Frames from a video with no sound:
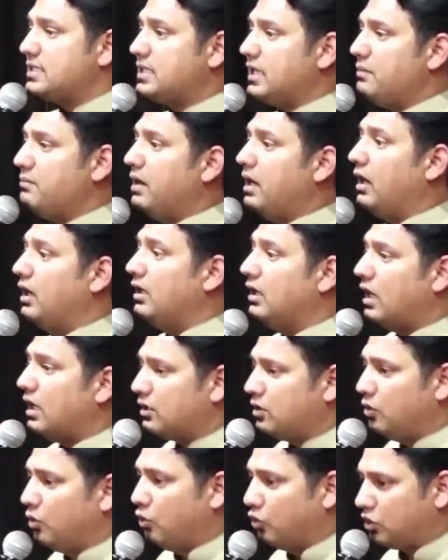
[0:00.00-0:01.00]
से मैं अलग
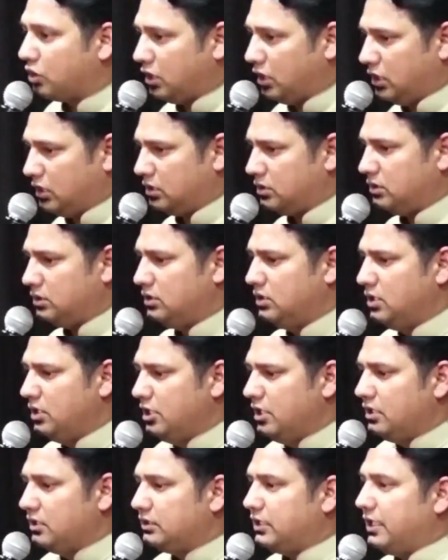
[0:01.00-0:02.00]
होकर
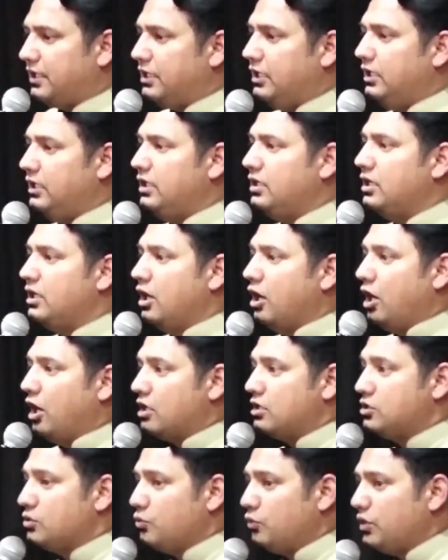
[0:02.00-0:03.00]
तेरी
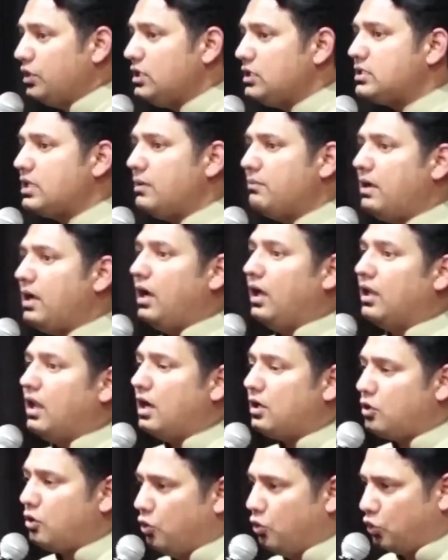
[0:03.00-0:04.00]
हजूरी से मैं
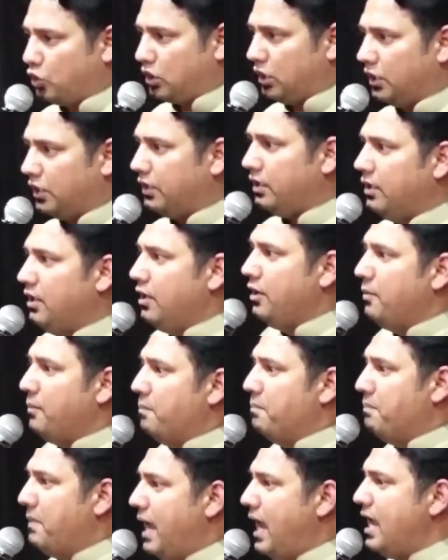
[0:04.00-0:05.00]
अलग होकर
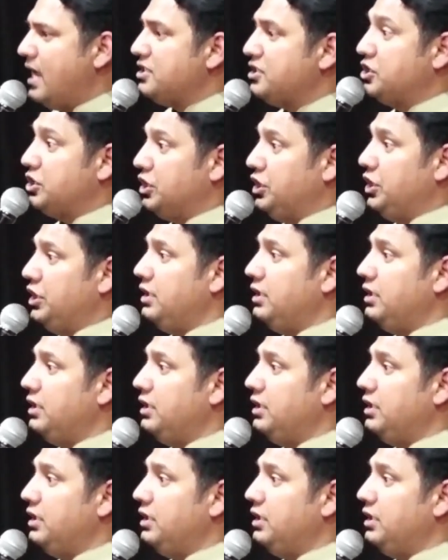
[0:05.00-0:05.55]
मैं जी